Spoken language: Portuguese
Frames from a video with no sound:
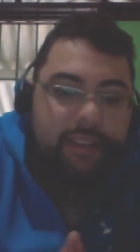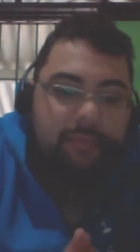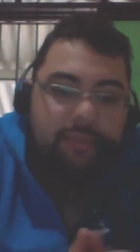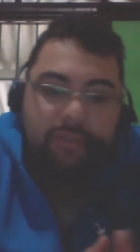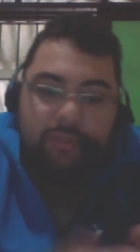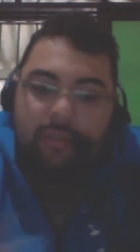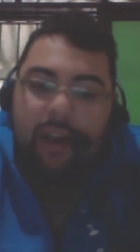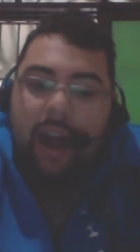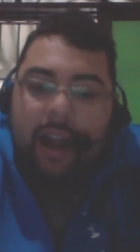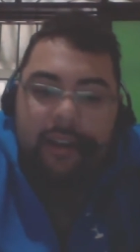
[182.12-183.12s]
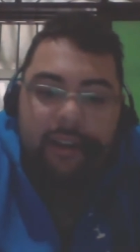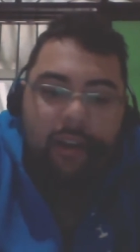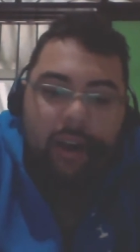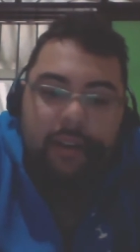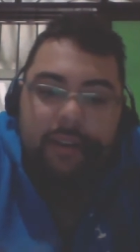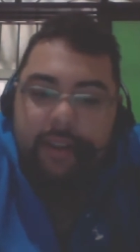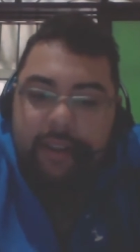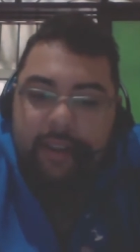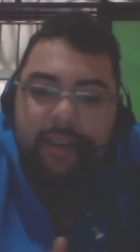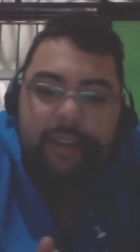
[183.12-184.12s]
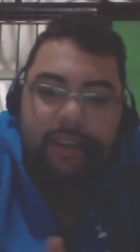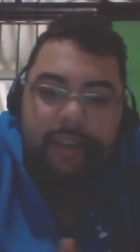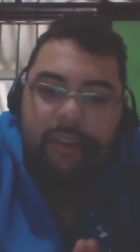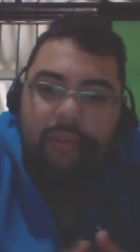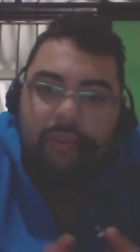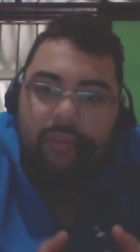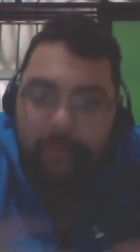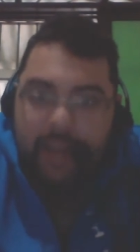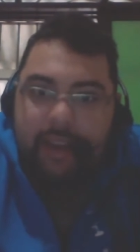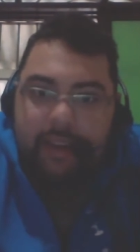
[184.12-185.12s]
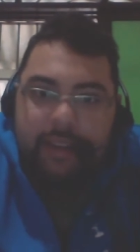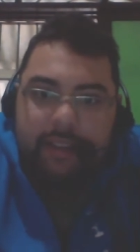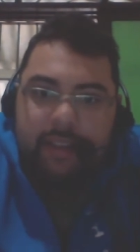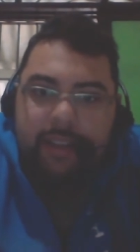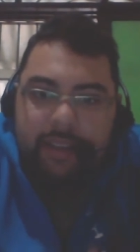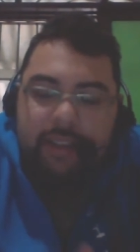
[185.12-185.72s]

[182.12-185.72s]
Temos o Tom Har Harley, que é o Homem-Aranha, né?